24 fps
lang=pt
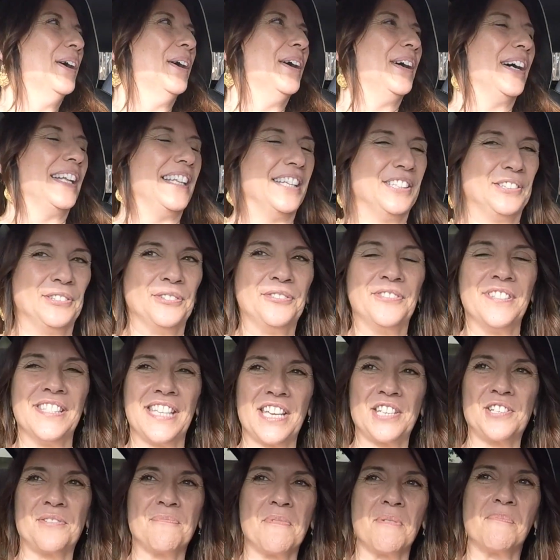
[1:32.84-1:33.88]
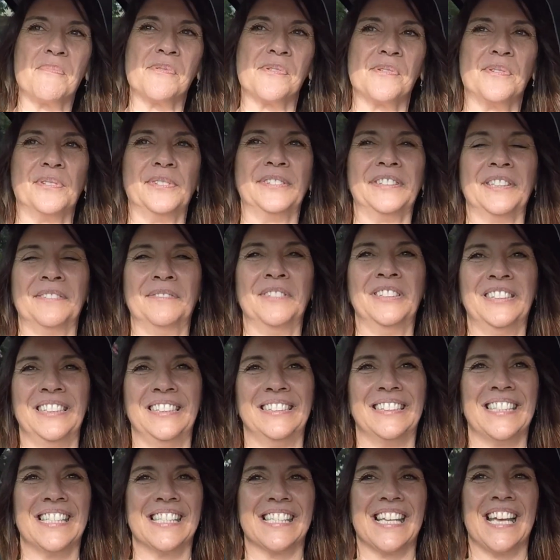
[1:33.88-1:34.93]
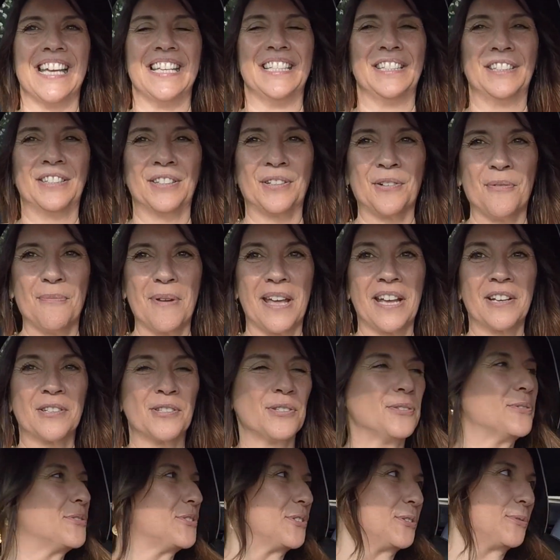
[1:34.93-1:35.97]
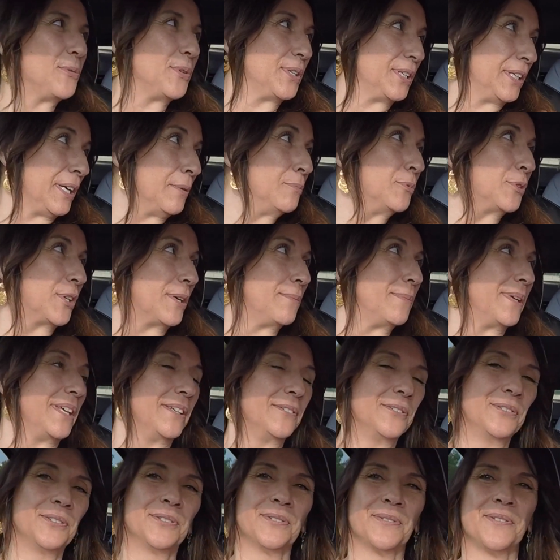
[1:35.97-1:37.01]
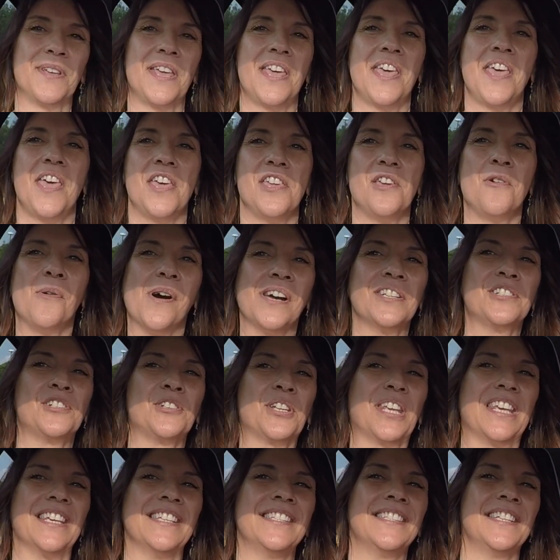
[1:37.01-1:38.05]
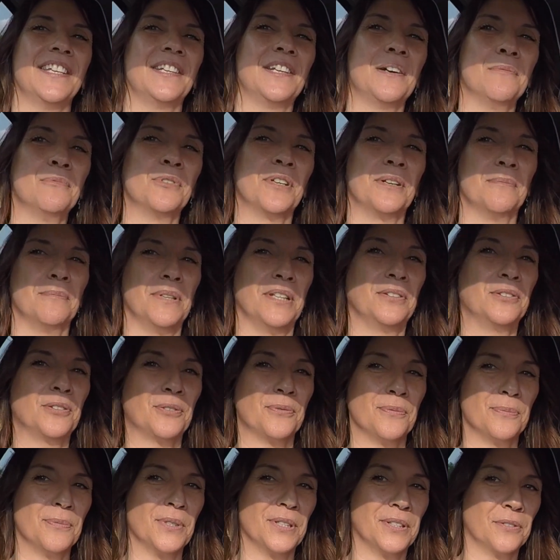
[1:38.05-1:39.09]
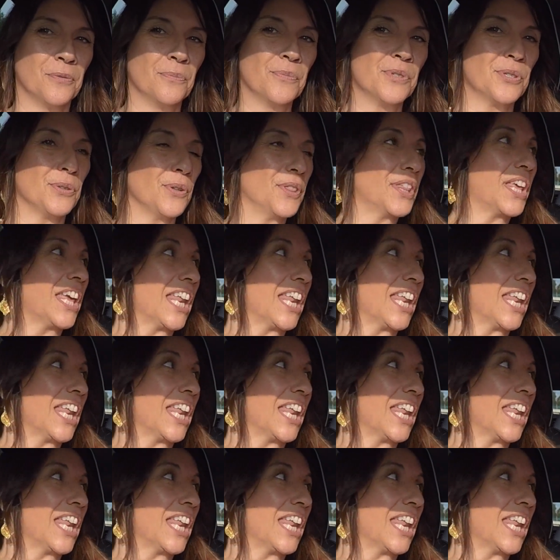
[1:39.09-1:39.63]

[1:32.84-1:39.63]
Olha, tu fizeste uma pergunta muito interessante: como é que surgiu o enamoramento? Eu acho que esse enamoramento começou de